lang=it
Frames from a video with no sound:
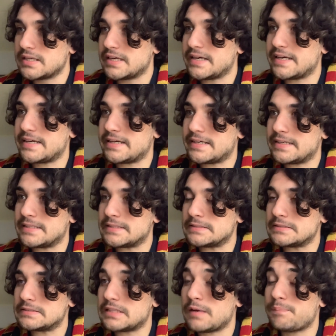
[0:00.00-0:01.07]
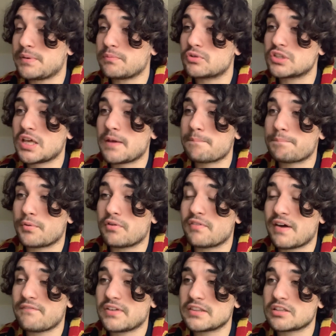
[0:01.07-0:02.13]
eh, nel primo tempo va
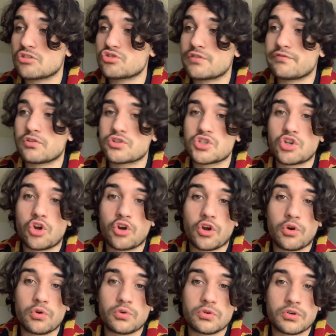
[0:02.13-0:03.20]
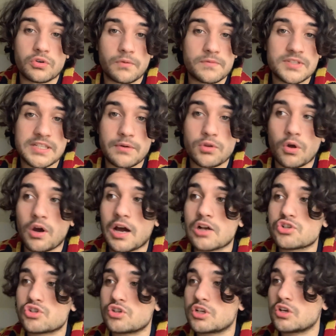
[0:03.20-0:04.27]
in vantaggio il Frosinone con, eh, in seguito a un
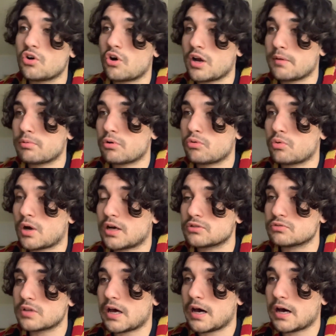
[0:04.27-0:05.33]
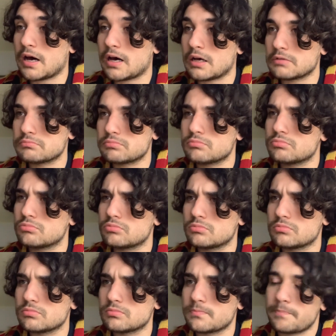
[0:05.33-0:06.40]
calcio di rigore procurato da, mh,
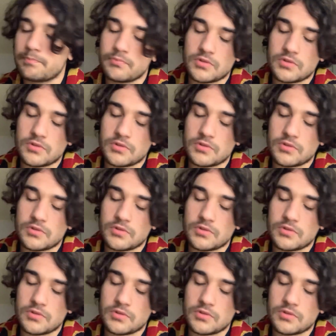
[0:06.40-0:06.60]
mm,